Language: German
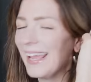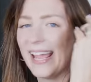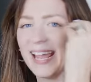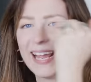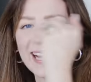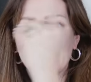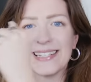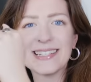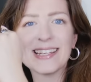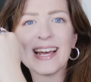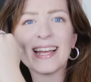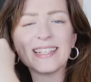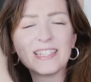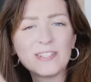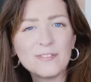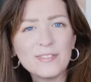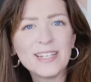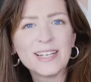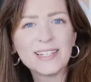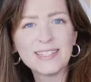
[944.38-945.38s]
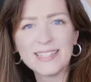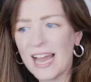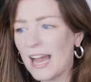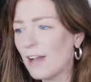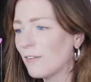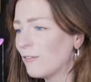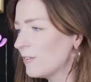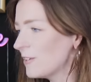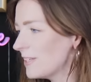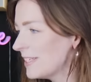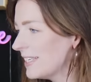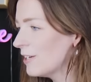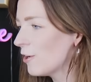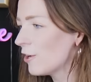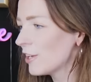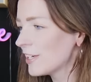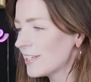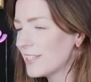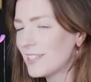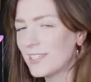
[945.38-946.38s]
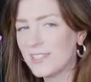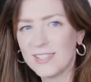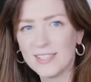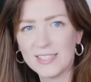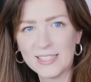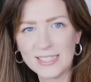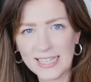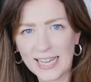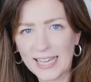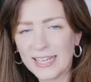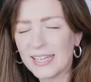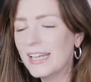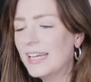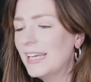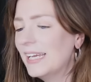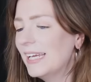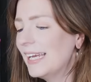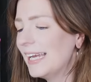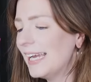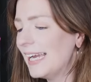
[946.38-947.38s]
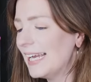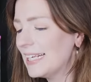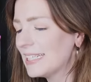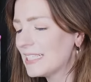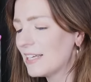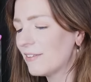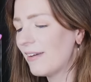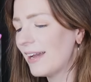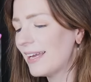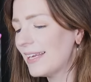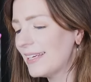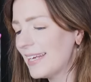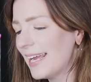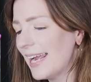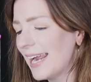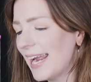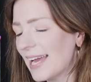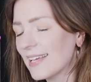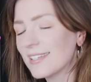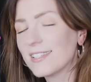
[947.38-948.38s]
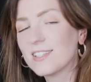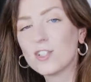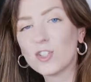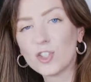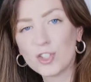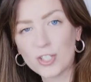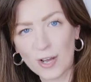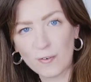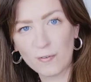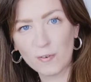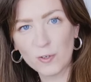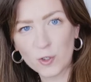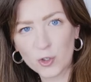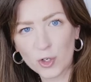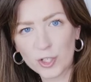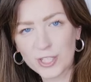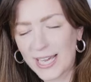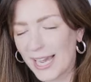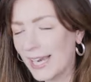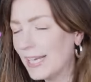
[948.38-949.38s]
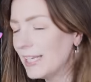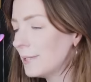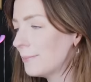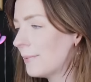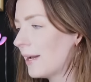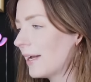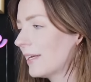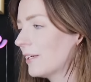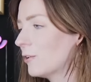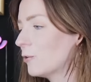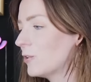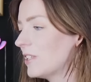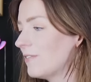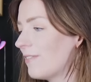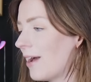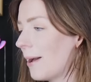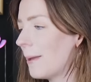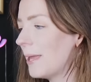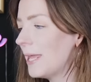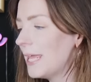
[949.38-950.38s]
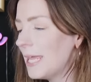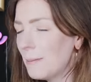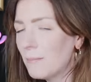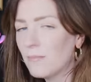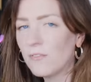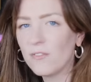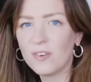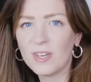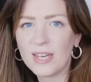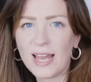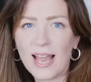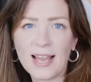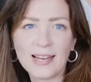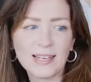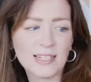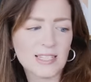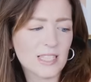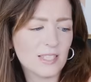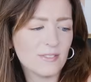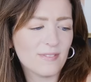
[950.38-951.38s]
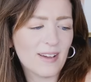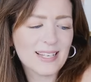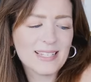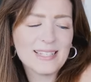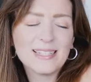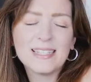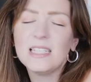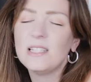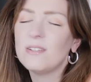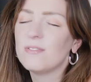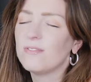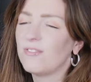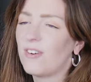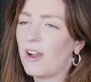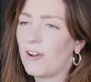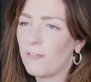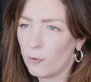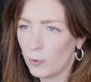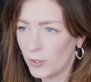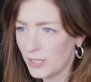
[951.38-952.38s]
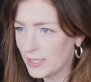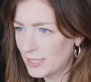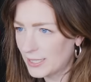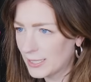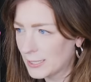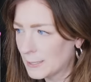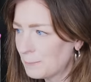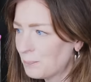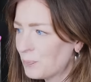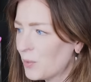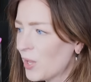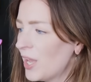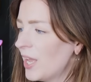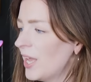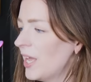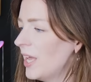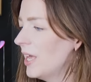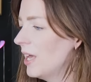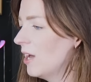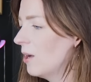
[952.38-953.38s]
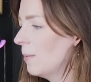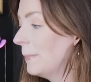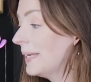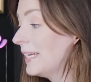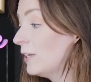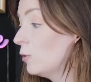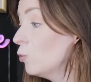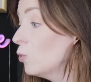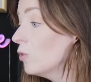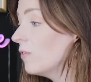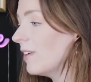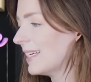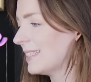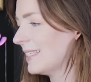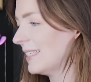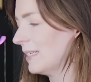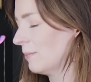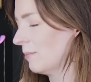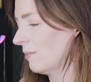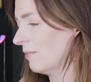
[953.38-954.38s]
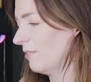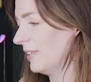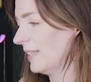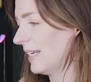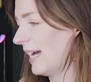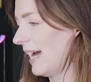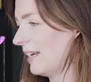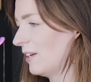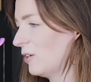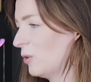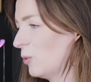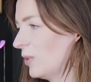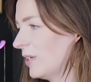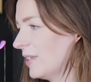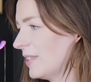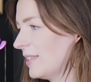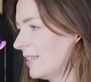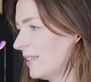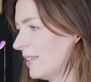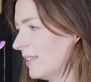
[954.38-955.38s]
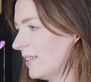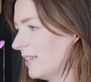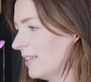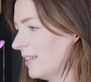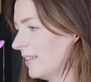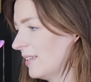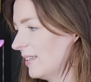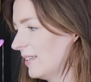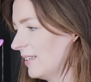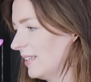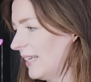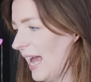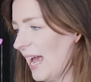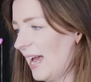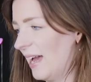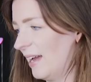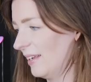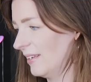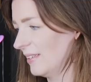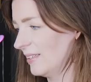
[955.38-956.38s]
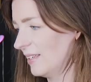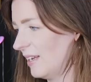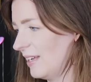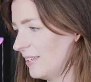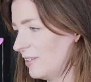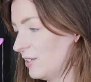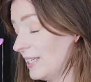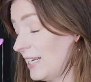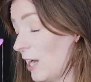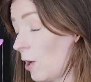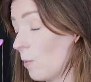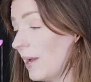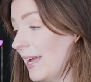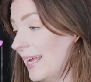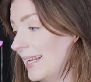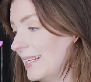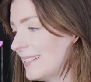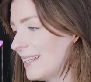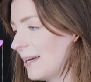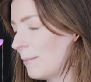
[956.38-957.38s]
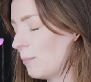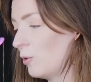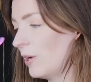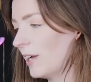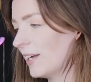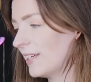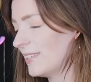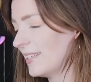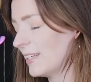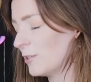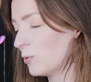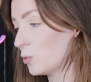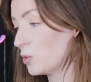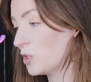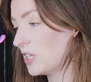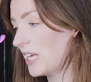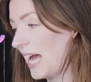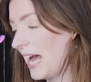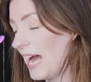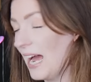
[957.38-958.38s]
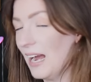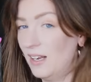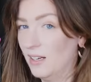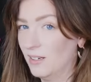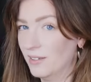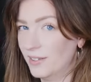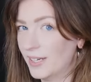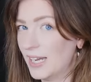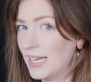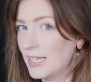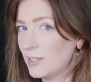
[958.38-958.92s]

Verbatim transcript: Elsa ist wieder da für die Leute, die sie nicht kennen. Elsa war in der ersten Staffel schon Teilnehmerin und sie war im Finale. Sie war die Favoritin. Mit Lou war sie im Finale und äh, ja, also ich glaube, Elsa polarisiert total. Ne?